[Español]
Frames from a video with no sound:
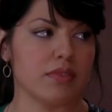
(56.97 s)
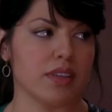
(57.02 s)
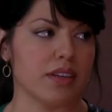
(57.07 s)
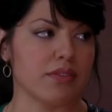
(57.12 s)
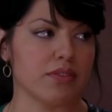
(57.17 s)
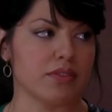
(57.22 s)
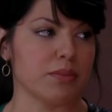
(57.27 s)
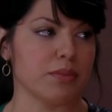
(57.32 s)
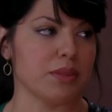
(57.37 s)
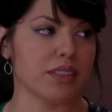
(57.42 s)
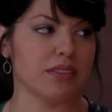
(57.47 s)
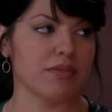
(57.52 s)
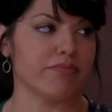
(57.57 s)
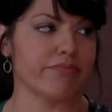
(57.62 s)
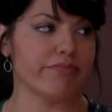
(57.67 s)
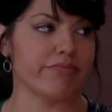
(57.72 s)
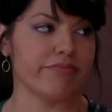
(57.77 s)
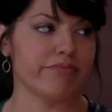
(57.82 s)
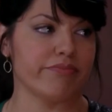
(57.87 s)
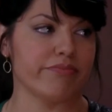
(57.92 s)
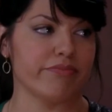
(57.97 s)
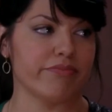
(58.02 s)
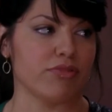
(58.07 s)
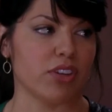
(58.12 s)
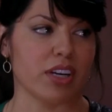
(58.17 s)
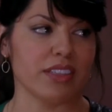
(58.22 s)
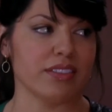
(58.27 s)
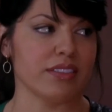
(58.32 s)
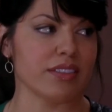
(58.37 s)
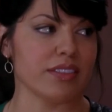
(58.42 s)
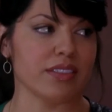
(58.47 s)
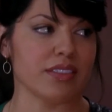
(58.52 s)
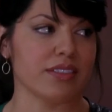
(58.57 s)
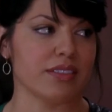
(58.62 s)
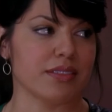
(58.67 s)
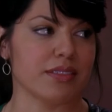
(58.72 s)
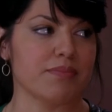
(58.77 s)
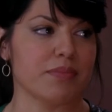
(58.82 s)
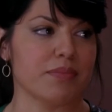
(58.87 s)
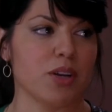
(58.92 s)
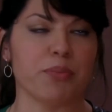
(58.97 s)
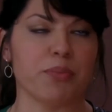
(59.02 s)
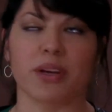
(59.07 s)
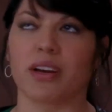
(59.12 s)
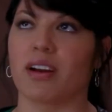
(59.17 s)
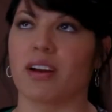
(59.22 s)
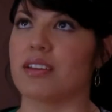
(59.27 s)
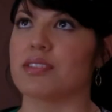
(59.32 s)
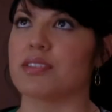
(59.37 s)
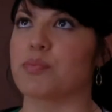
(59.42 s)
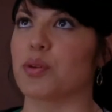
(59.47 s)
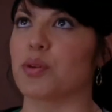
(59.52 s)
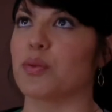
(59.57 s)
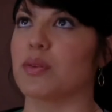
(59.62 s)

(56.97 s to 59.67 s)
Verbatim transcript: No debemos ser amigas. Es un hospital